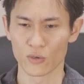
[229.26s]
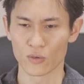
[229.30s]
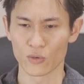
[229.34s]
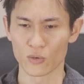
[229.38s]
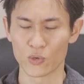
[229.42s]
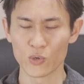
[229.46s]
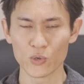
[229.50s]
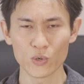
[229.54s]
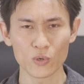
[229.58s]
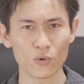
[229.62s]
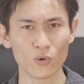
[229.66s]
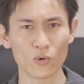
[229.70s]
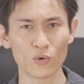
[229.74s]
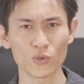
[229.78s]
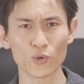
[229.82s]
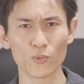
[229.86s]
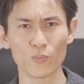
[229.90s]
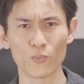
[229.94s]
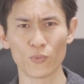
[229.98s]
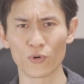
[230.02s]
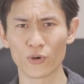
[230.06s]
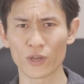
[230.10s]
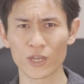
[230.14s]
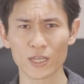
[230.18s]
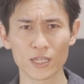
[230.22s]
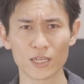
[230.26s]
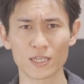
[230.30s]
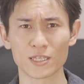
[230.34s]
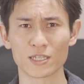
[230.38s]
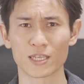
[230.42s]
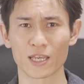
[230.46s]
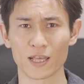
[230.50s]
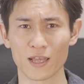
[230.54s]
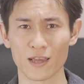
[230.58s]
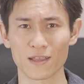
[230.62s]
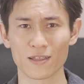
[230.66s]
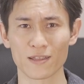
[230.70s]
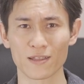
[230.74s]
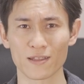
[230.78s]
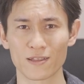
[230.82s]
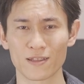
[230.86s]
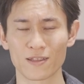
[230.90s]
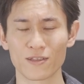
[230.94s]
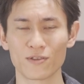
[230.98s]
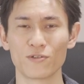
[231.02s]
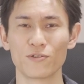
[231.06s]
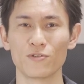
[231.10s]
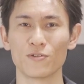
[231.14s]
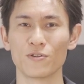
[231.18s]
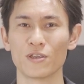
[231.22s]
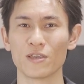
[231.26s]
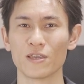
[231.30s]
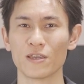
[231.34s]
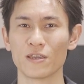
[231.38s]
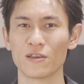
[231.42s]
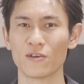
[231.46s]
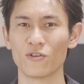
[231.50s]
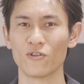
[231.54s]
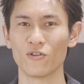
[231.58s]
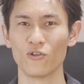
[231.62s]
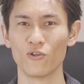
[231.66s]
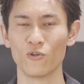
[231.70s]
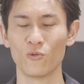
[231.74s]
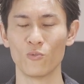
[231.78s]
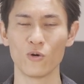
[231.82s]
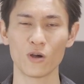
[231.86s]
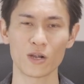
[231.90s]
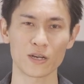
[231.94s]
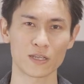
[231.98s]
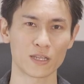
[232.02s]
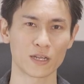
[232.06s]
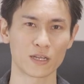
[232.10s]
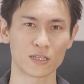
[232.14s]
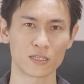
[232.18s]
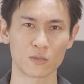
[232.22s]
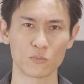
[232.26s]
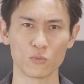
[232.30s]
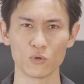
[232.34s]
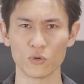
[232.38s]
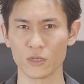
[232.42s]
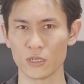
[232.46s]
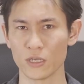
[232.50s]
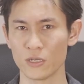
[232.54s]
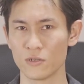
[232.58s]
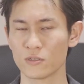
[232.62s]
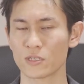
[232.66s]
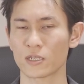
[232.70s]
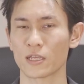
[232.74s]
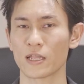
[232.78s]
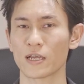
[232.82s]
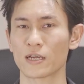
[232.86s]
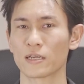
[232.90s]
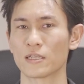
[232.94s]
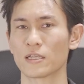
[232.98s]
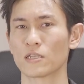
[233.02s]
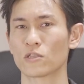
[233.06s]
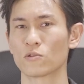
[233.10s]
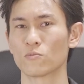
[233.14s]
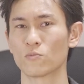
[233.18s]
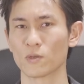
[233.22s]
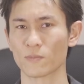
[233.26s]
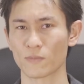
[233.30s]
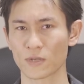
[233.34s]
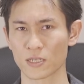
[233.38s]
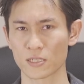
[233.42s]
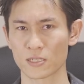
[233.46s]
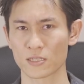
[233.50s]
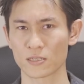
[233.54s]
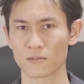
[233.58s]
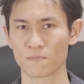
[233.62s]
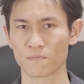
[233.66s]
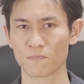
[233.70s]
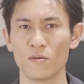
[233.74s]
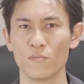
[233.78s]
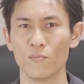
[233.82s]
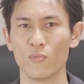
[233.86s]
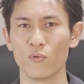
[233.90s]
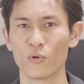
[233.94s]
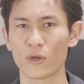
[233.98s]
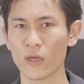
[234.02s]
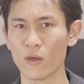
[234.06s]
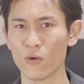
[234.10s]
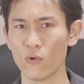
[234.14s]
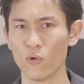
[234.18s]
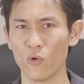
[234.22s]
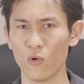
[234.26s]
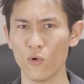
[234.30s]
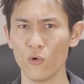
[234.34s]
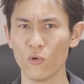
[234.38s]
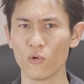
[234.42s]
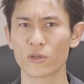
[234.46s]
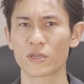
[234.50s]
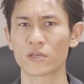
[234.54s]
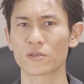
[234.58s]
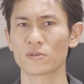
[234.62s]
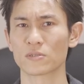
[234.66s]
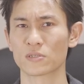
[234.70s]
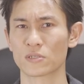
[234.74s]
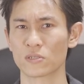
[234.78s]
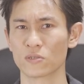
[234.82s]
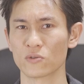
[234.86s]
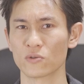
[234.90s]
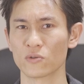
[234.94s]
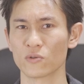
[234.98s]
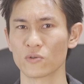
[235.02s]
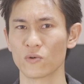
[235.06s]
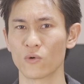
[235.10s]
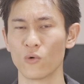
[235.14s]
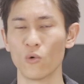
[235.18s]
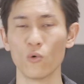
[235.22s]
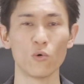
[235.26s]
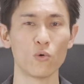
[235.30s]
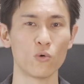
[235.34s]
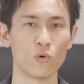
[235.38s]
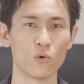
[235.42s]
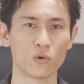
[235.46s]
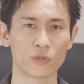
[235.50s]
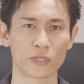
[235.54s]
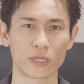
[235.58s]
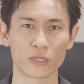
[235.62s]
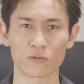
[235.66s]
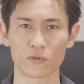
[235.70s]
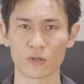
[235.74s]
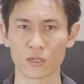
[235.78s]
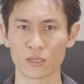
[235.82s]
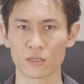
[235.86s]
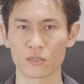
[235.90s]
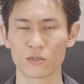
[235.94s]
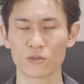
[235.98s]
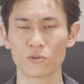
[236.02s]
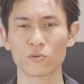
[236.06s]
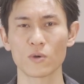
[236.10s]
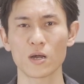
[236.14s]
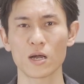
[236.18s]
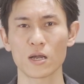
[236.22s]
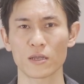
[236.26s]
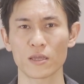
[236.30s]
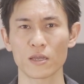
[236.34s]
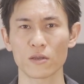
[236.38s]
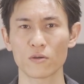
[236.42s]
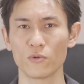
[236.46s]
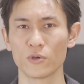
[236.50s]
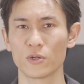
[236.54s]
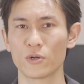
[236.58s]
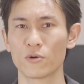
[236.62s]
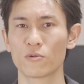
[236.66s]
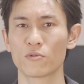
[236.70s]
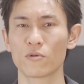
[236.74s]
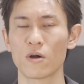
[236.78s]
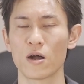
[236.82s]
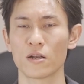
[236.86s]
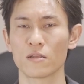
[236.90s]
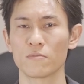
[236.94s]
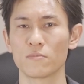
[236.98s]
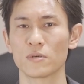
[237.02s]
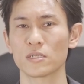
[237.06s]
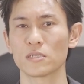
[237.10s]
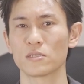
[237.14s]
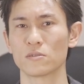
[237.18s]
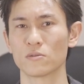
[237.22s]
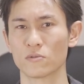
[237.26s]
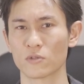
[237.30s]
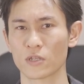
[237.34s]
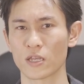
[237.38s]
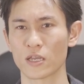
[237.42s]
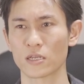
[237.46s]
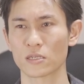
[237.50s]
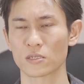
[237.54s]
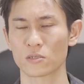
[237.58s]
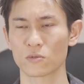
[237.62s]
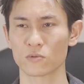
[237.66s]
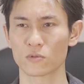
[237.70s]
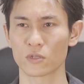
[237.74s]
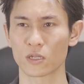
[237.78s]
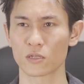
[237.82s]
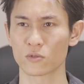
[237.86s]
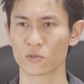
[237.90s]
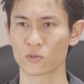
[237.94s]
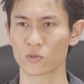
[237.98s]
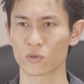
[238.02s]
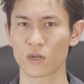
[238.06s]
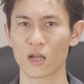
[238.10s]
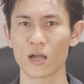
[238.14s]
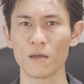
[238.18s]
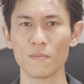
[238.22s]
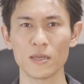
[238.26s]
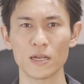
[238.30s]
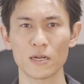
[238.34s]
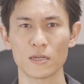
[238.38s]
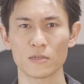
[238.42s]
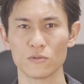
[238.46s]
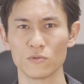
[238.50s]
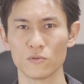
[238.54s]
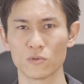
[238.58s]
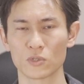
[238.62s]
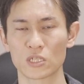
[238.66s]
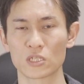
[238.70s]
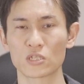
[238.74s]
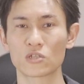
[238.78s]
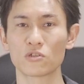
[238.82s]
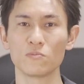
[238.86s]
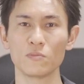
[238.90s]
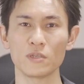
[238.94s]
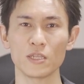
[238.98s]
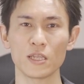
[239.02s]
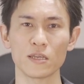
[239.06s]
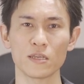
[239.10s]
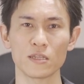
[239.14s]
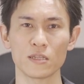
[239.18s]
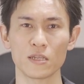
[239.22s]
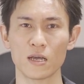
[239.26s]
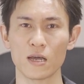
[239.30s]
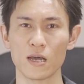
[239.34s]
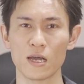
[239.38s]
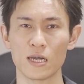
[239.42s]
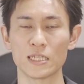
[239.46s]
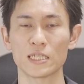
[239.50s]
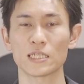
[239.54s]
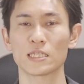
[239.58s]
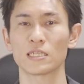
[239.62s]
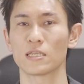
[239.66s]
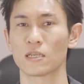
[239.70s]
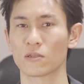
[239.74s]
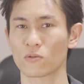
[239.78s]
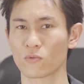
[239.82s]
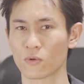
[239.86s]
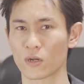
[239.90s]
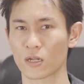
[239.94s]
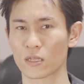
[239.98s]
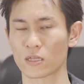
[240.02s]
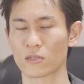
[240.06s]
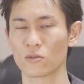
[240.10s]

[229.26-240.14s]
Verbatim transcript: 言うほどボケないんじゃないっていうふうに思われた方もいるんじゃないかなと思います。ボケを大きくする方法だとかっていうのは結構いろいろありますので、その何でしょう、カメラの仕組み的な話だとかっ